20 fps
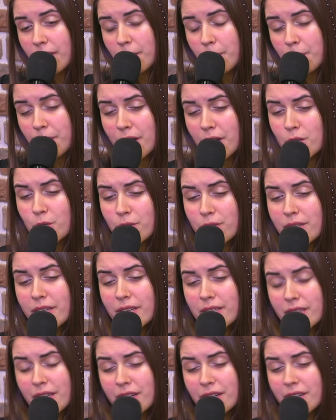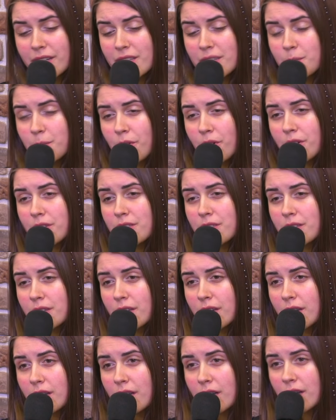Прошу за тех, Господь,
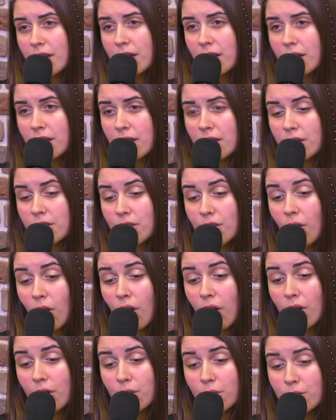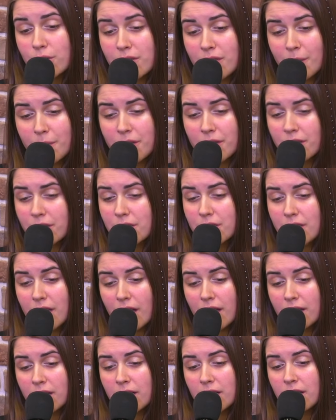кто
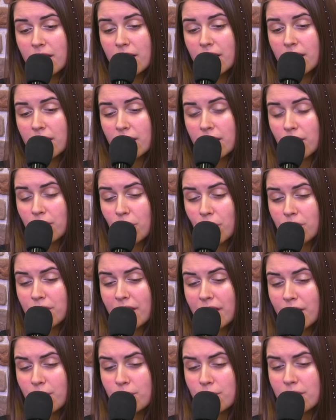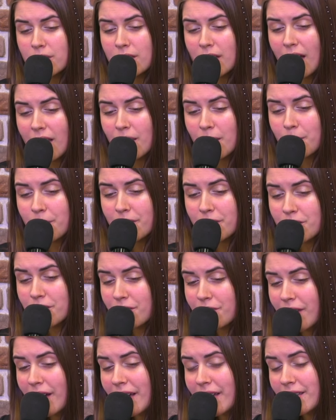усомнился, кто так устало
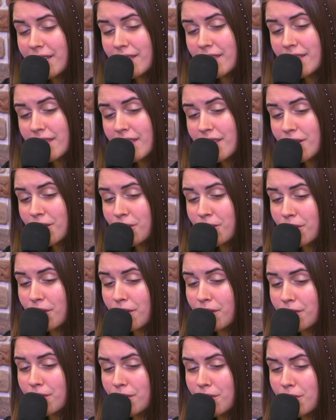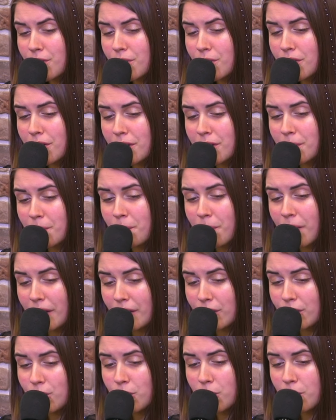проживает дни, кто вдруг
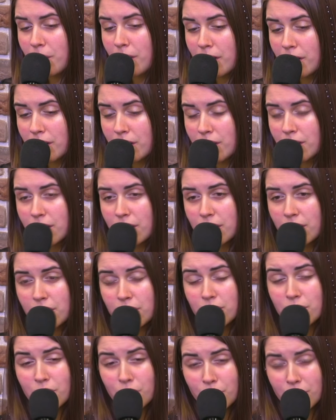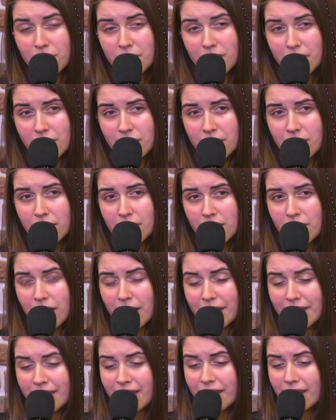подумал, что ты
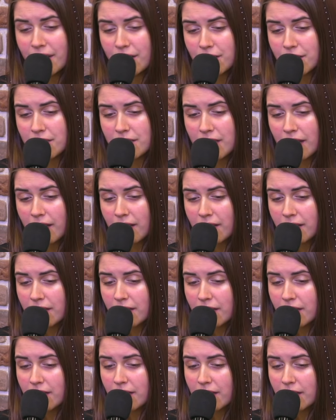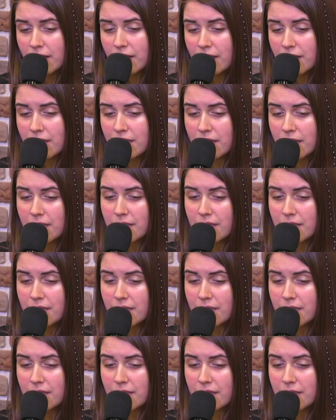отдалился за